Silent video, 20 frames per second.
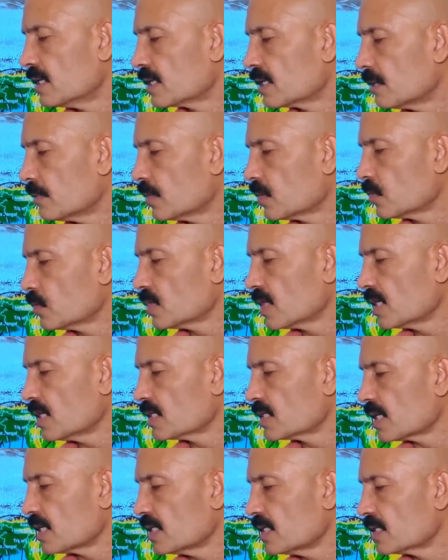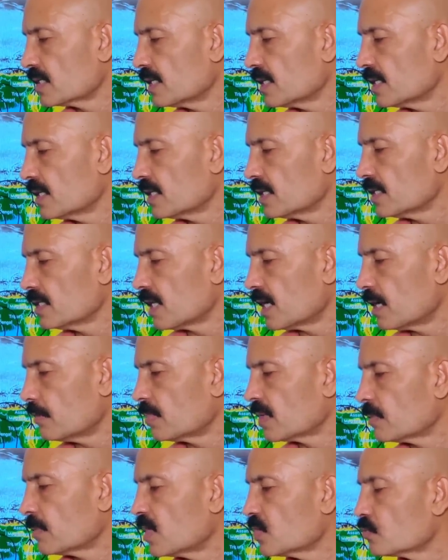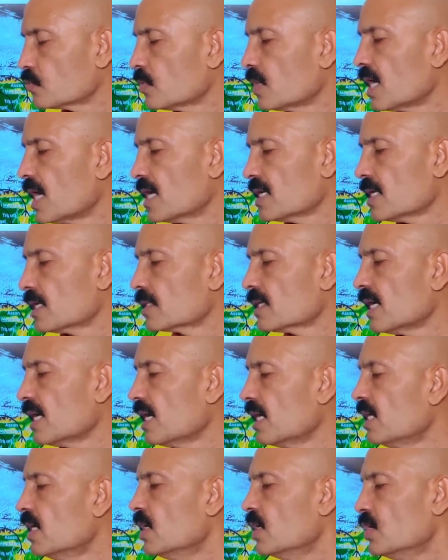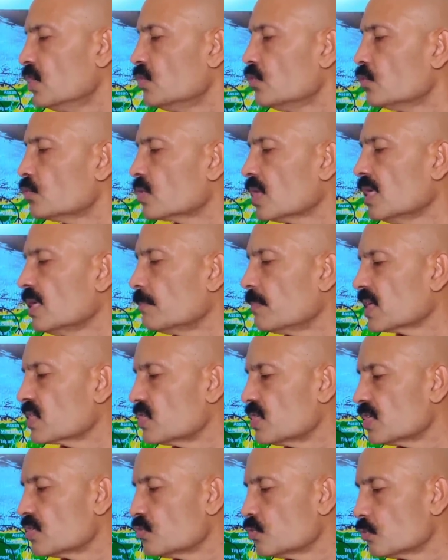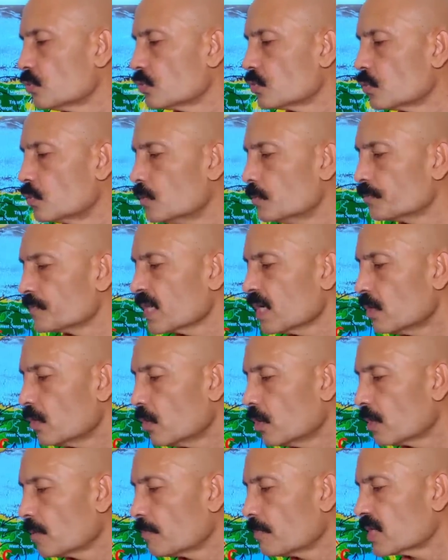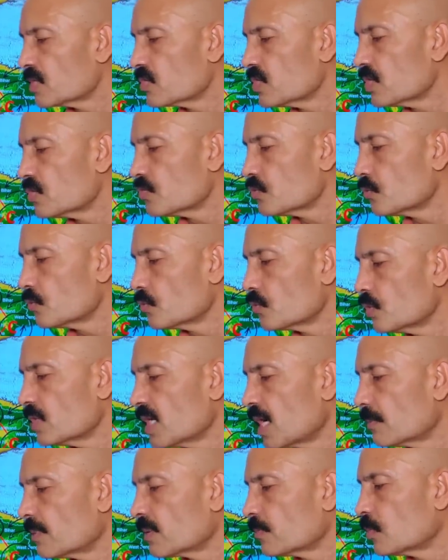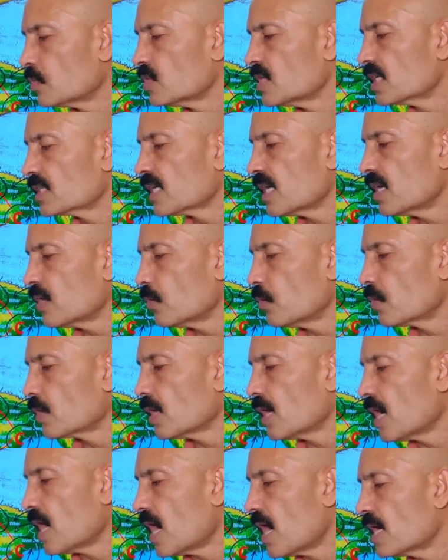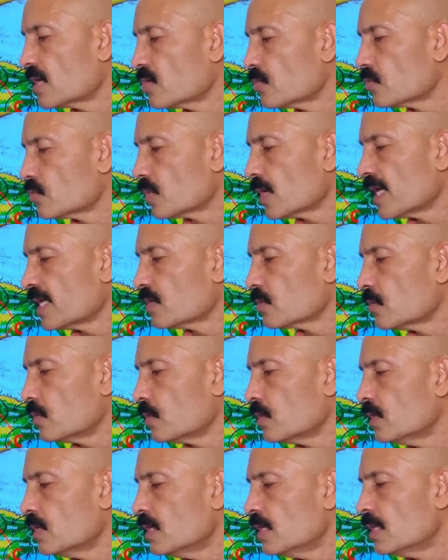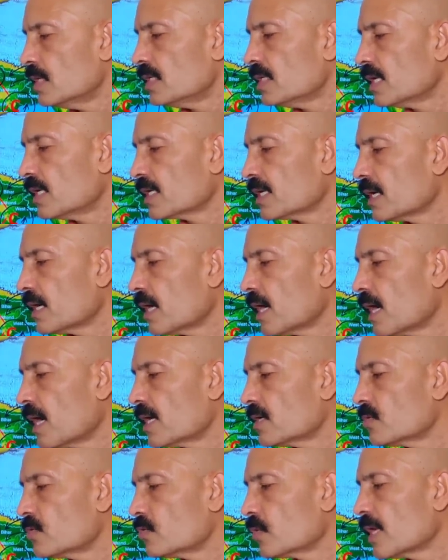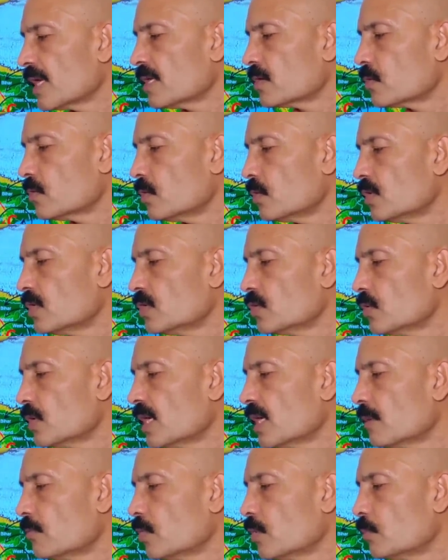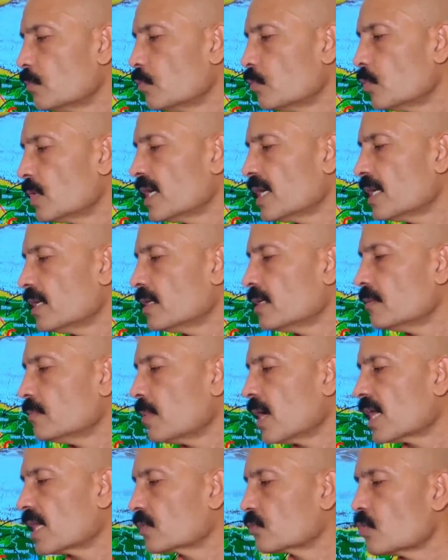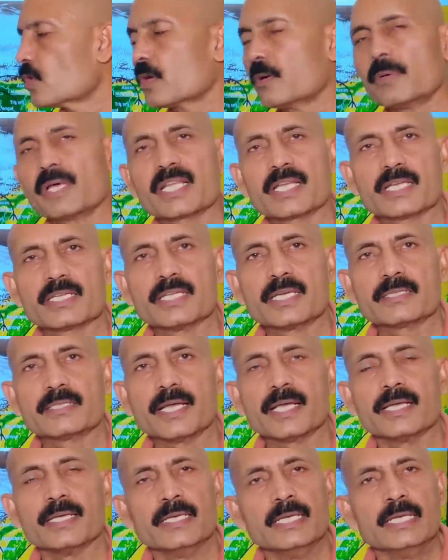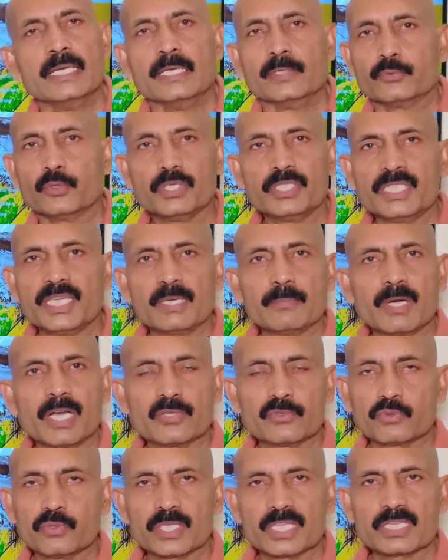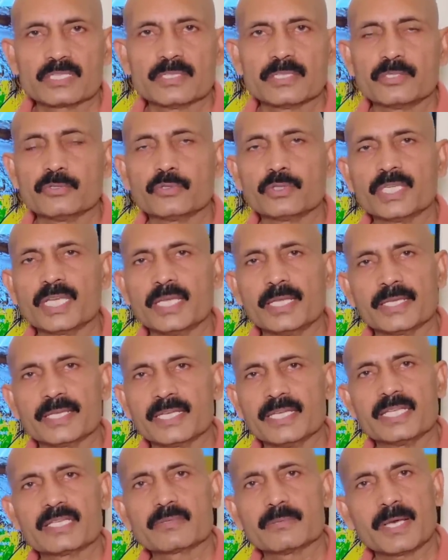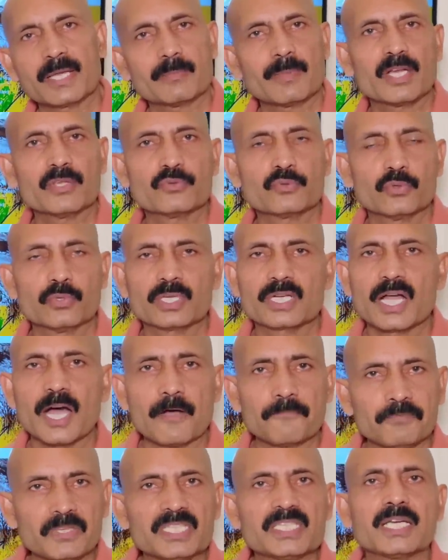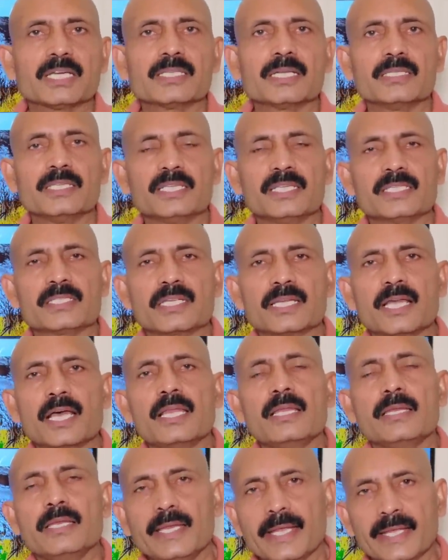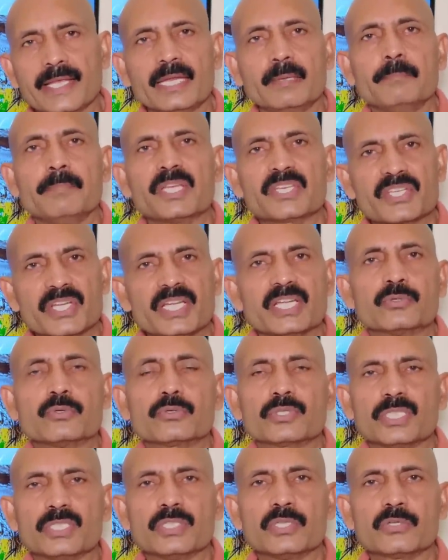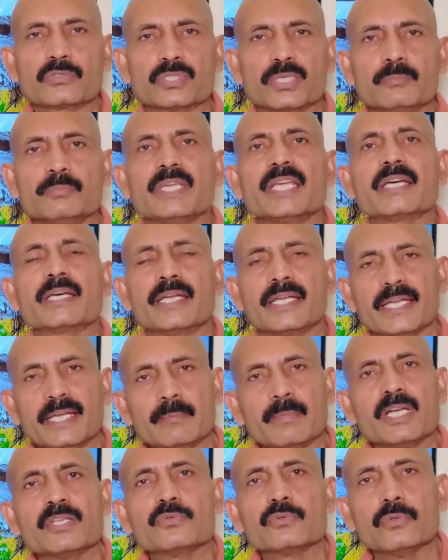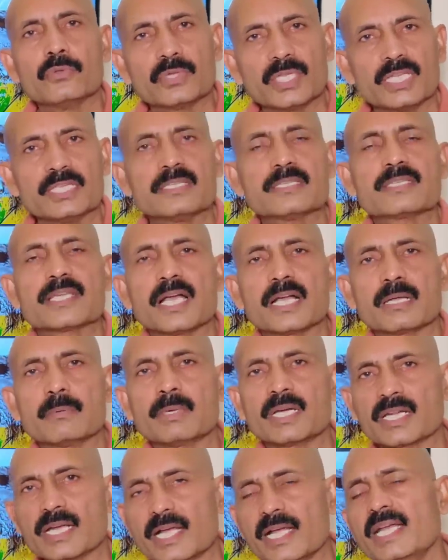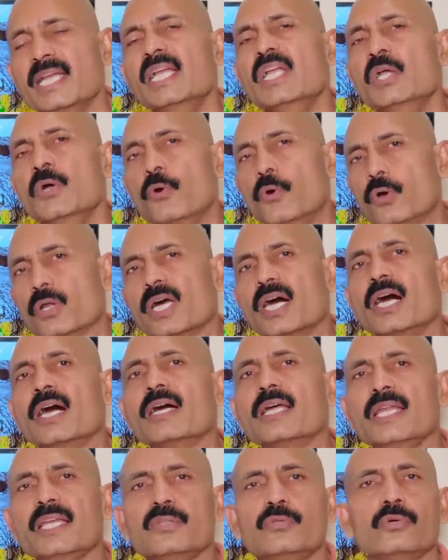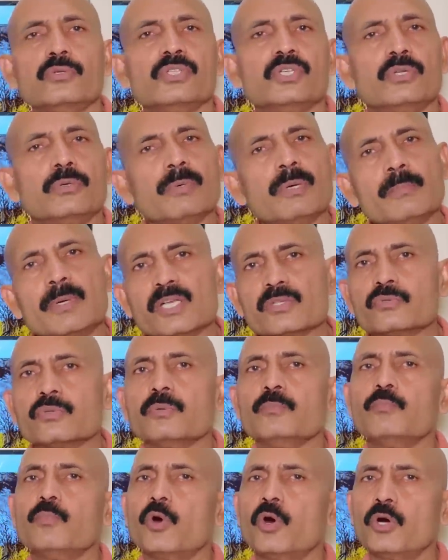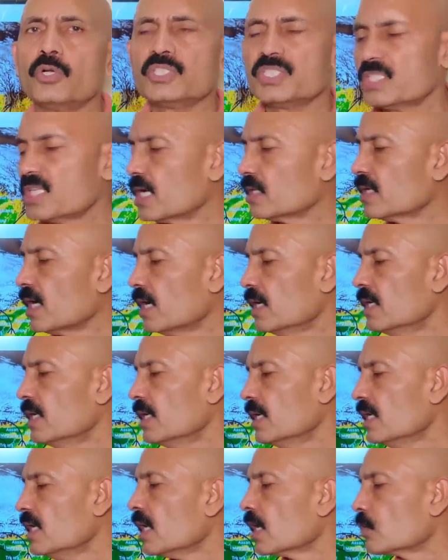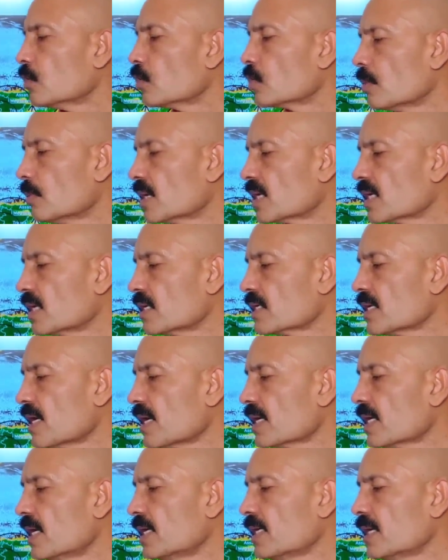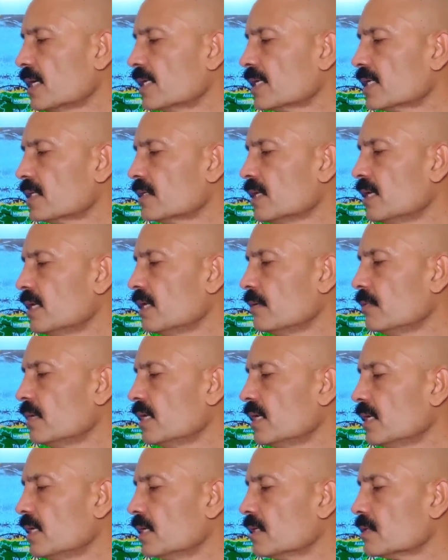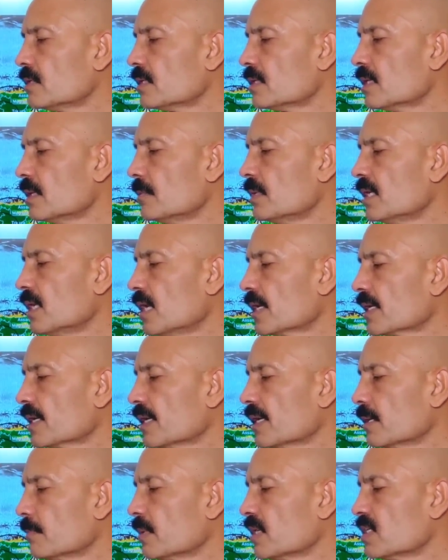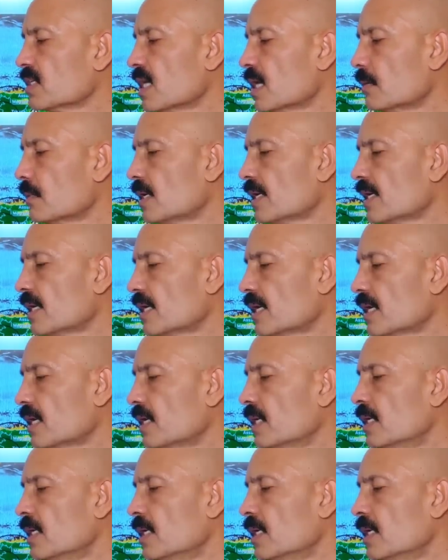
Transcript: कवर हो जाने चाहिए थे यहाँ पर मानसून आ जाता है यूजली 25 जून को और 25 जून को यहाँ पर पहुँच जाता है और 8 जुलाई को यानी कि 8 जुलाई को जो है वो पूरे भारत को कवर कर जाता है तो ये मानसून की स्थिति होती है लेकिन इस बार मानसून काफ़ी ज़्यादा धीरे चला लेकिन पिछले दो तीन दिनों से हम देख रहे हैं मानसून तेज़ी से आगे बढ़ रहा है और अगले दो दिनों में मानसून बहुत ज़्यादा इलाकों को कवर कर जाएगा यानी कि दिल्ली विल्ली या जितने भी इलाके हैं पंजाब हरियाणा